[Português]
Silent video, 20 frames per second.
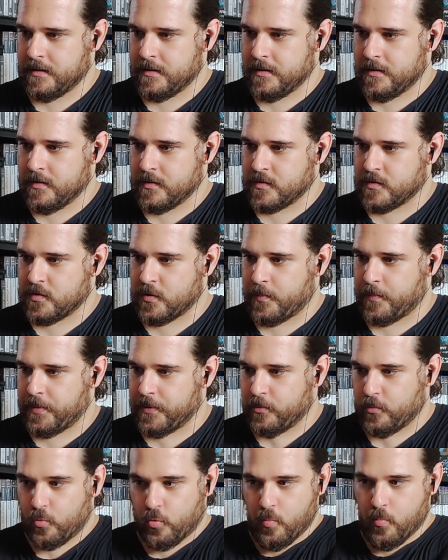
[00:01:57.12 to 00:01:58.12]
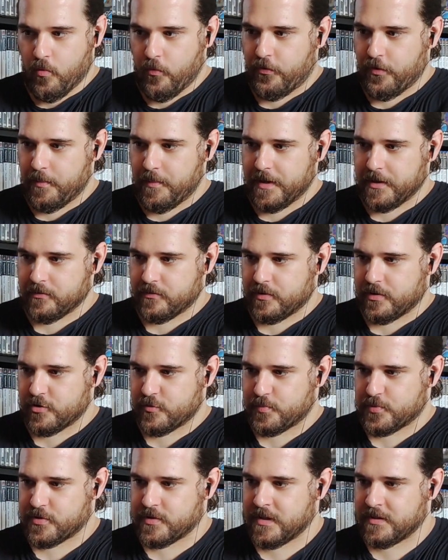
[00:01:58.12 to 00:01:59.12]
só pelo movimento das
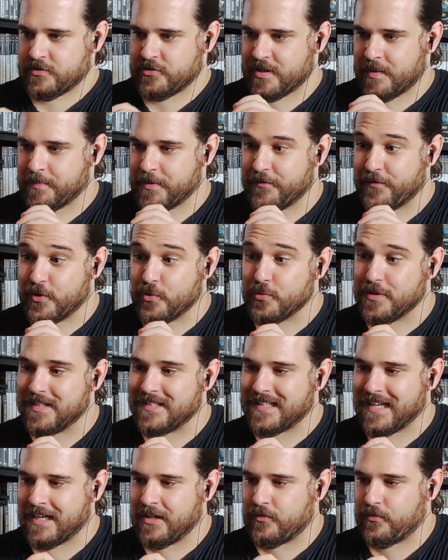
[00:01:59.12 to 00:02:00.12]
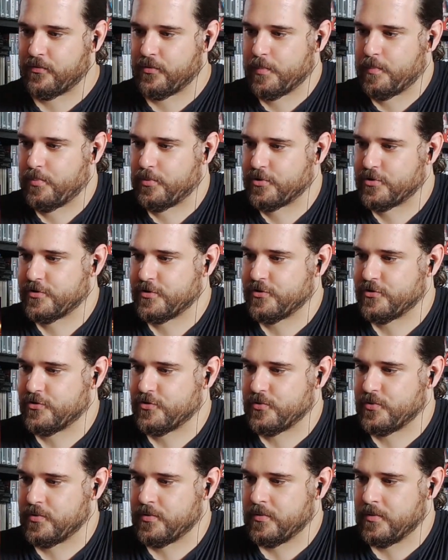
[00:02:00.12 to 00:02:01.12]
personagens, dá para ver o detalhe que foi posto neste
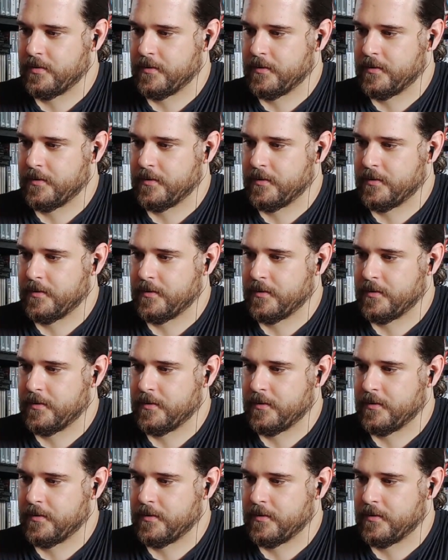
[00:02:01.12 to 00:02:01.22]
jogo.